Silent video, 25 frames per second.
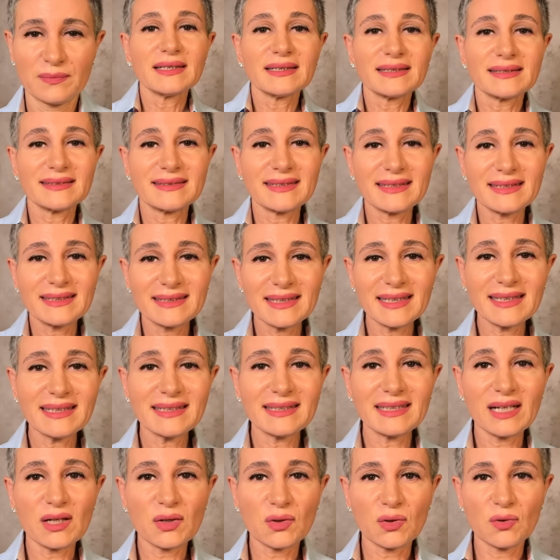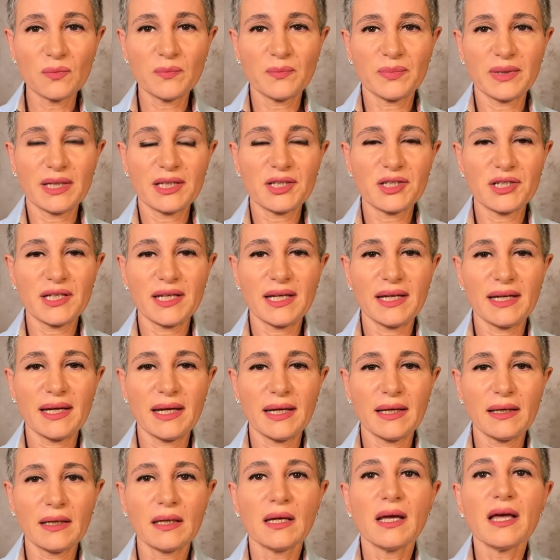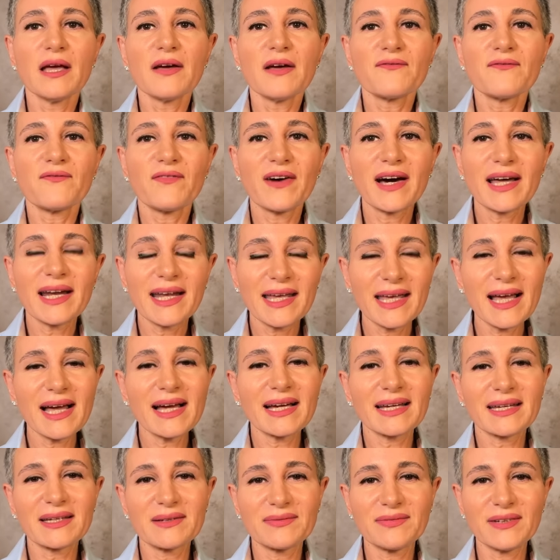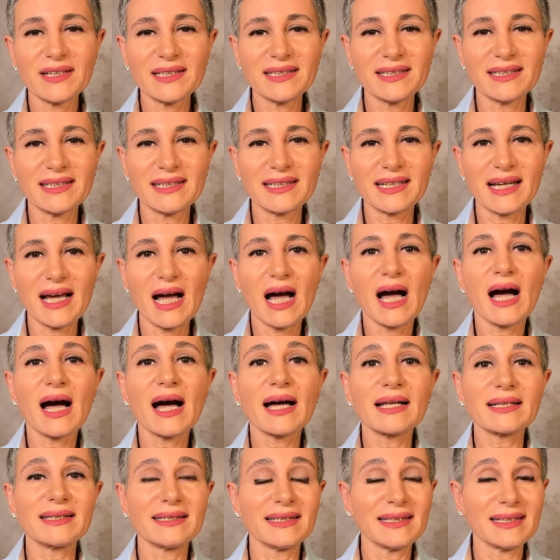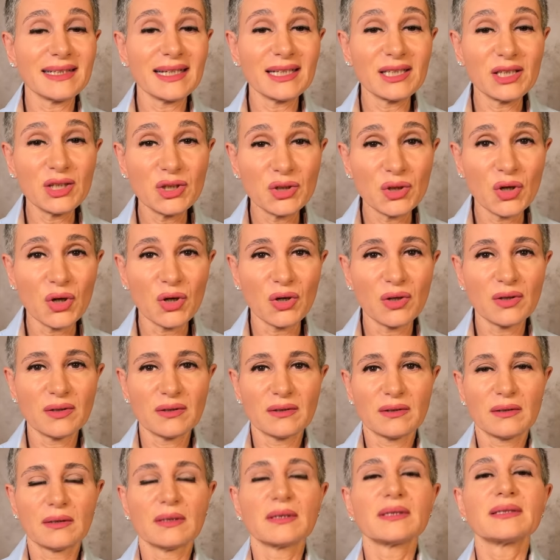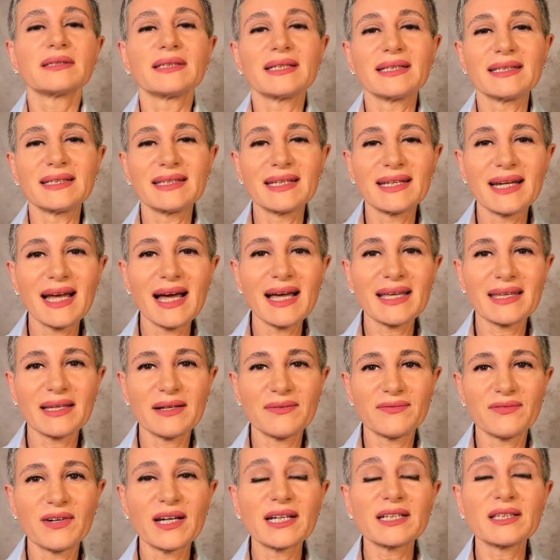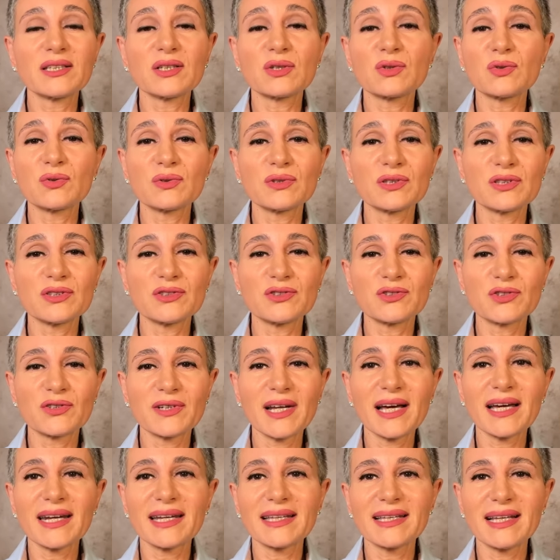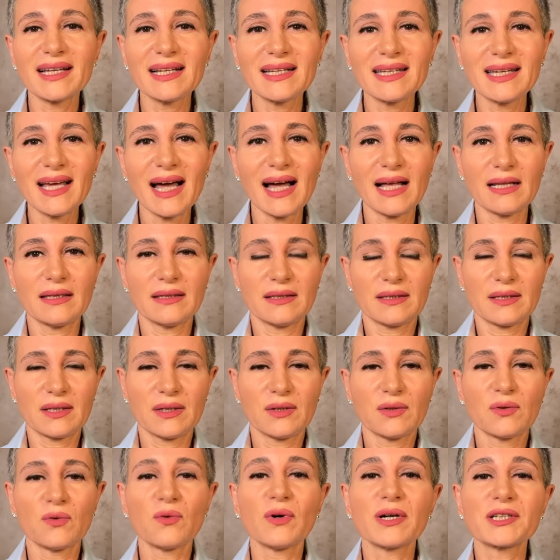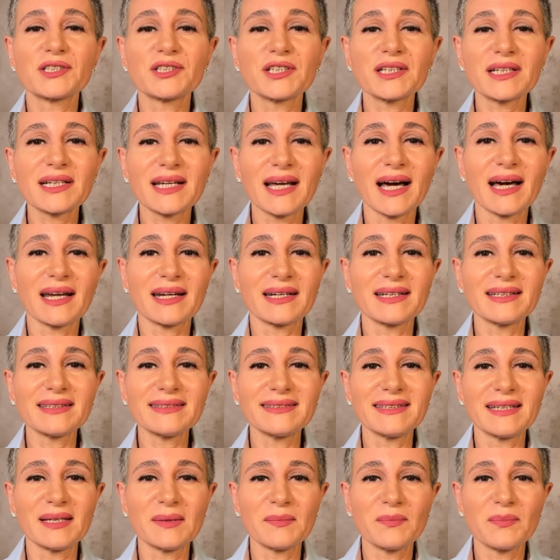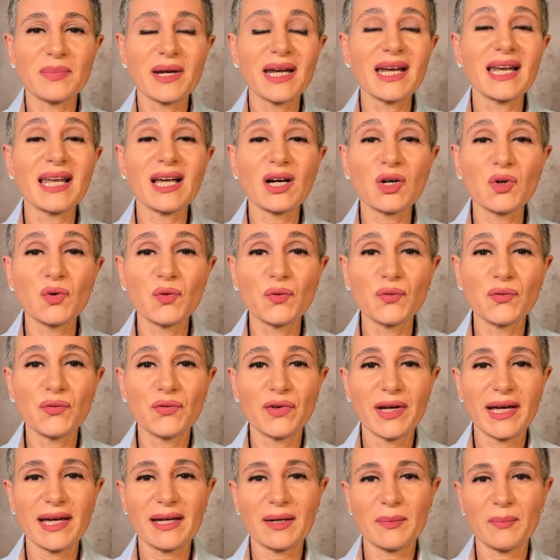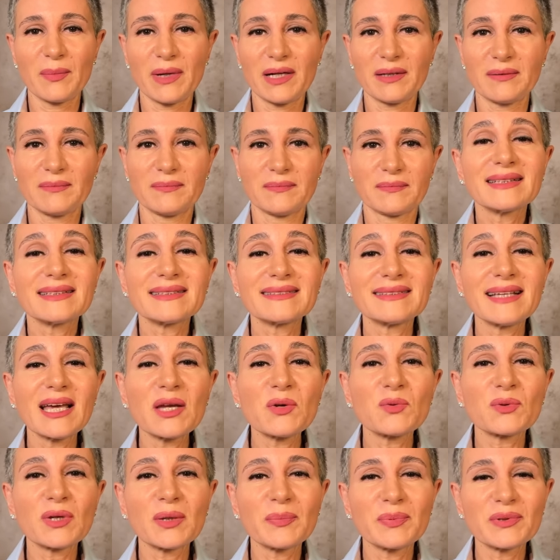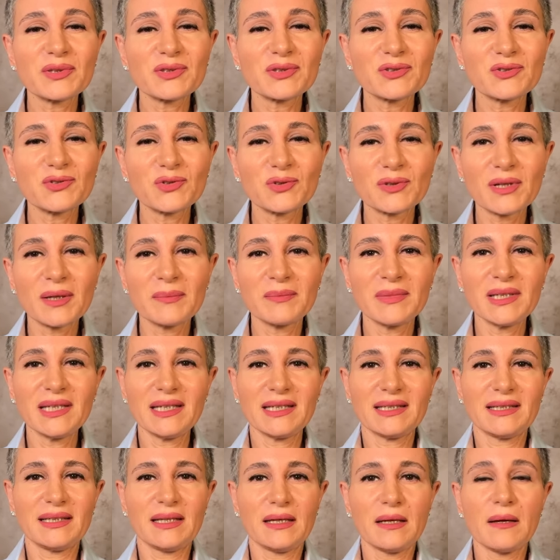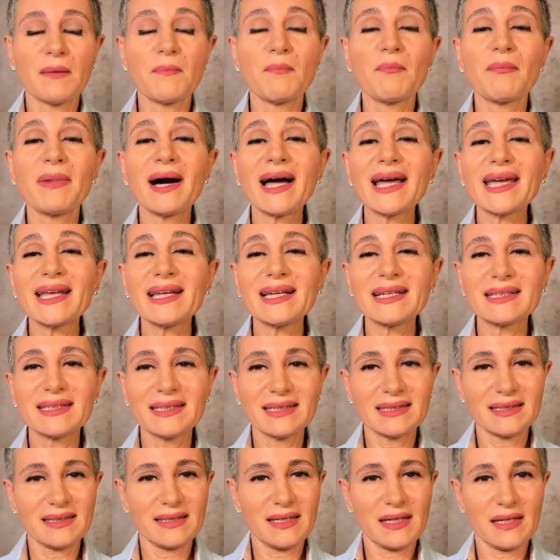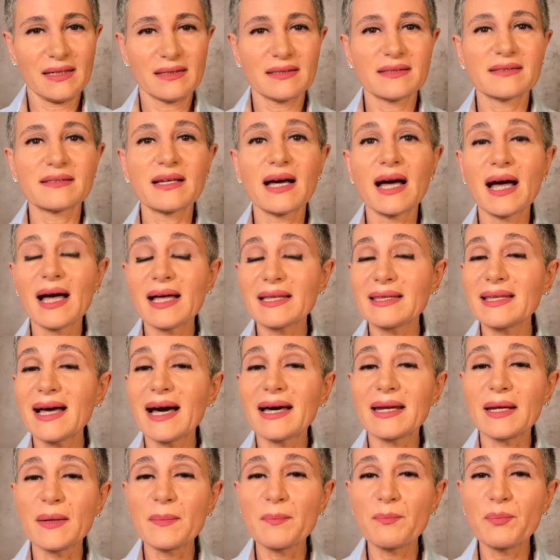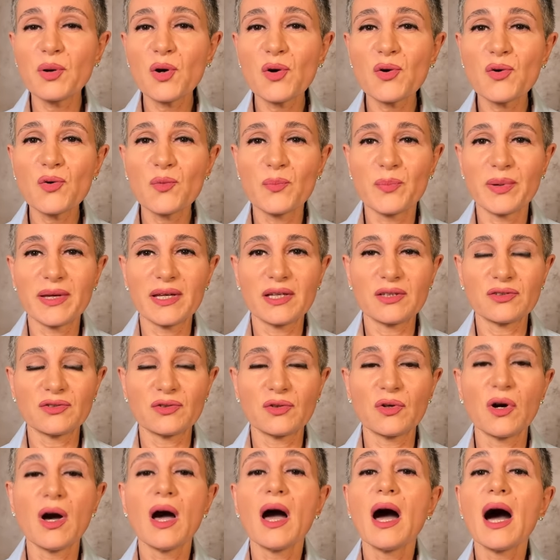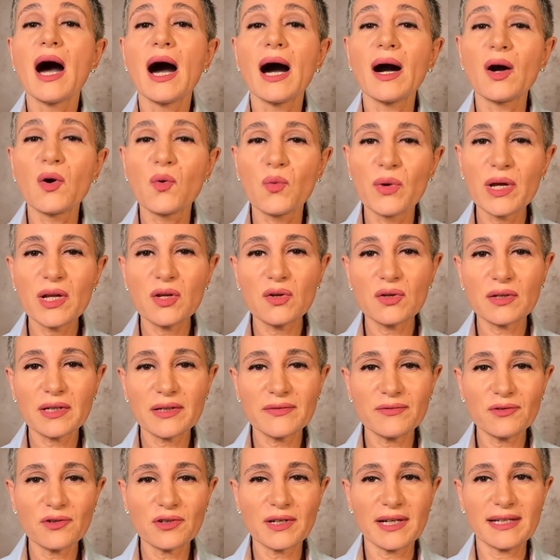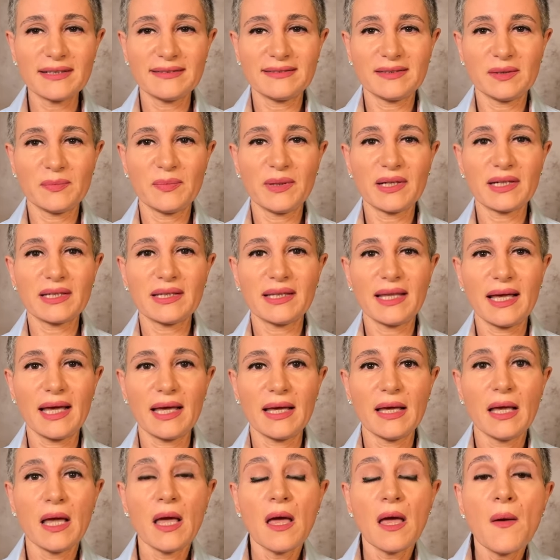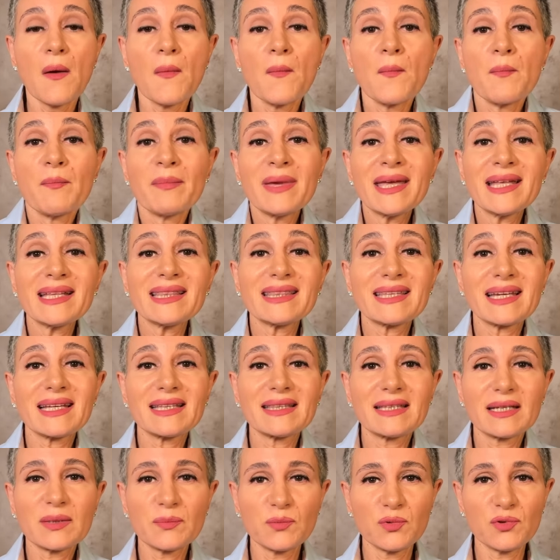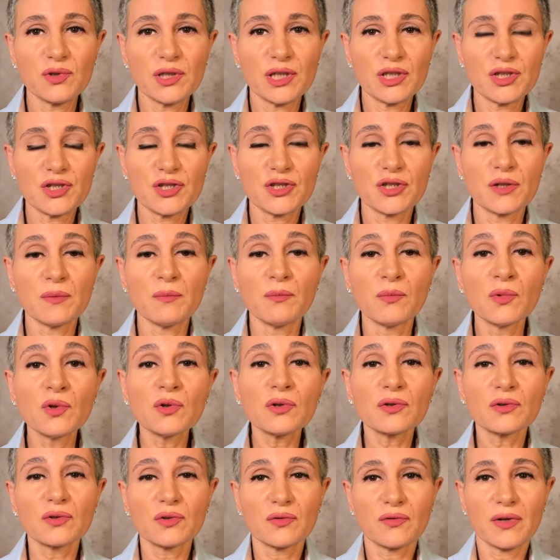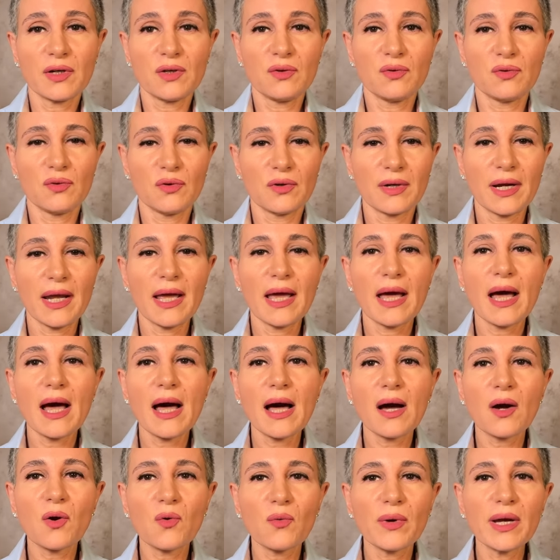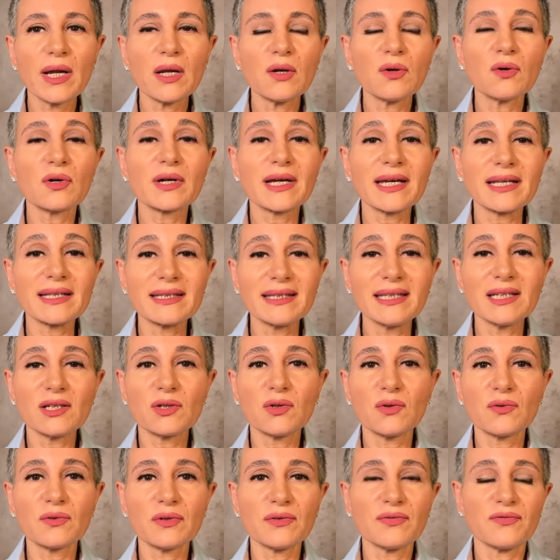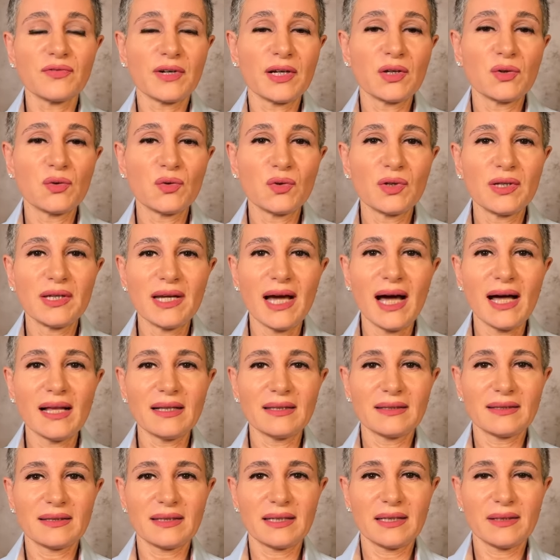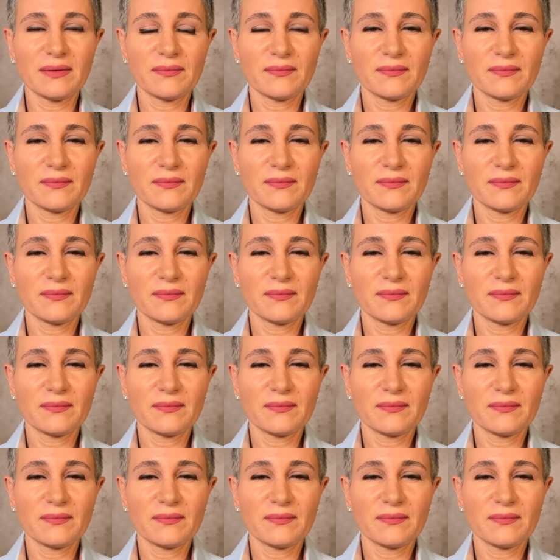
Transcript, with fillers: Se tendi a compiacere, farai anche fatica a dire di no, tenderai a farti condizionare dagli altri o a cercarne sempre la conferma. Sei una persona mite, ma hai la tendenza a dare poco peso a quello che vorresti per te, mentre attribuisci molto valore a quello che dicono e fanno gli altri.